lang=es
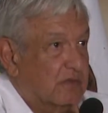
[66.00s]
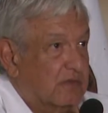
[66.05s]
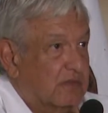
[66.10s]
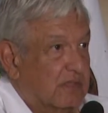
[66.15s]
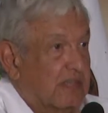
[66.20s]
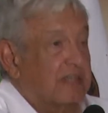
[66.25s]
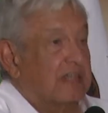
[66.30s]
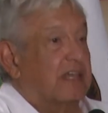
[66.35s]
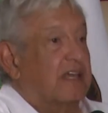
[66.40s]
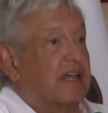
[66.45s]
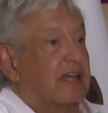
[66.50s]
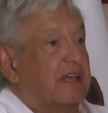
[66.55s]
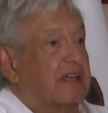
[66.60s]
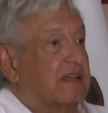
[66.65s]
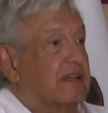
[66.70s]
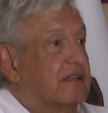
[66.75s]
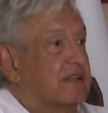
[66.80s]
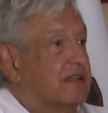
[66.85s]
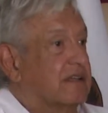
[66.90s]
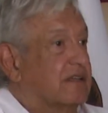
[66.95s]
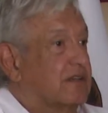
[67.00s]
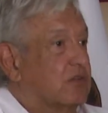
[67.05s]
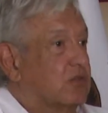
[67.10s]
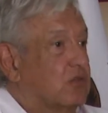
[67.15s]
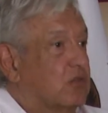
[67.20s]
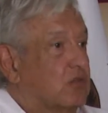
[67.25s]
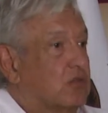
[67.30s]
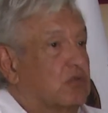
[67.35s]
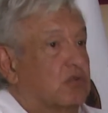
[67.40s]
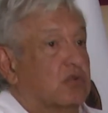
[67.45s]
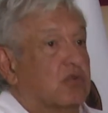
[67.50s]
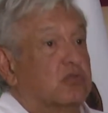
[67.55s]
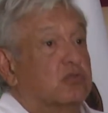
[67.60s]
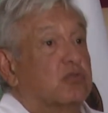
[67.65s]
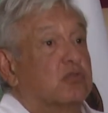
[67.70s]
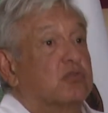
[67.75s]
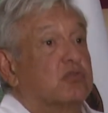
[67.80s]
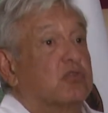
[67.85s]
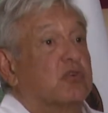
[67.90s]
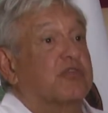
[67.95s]
Sería un
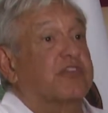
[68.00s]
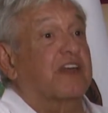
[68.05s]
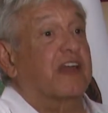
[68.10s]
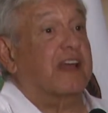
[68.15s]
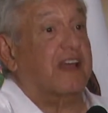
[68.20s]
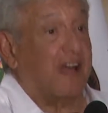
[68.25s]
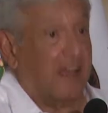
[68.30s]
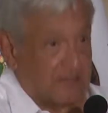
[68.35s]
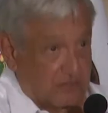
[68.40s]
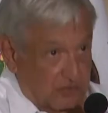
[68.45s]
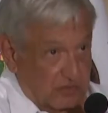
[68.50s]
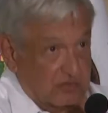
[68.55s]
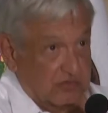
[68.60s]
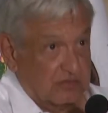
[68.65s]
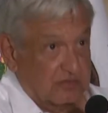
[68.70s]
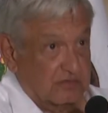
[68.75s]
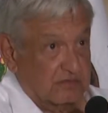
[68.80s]
rotundo fracaso,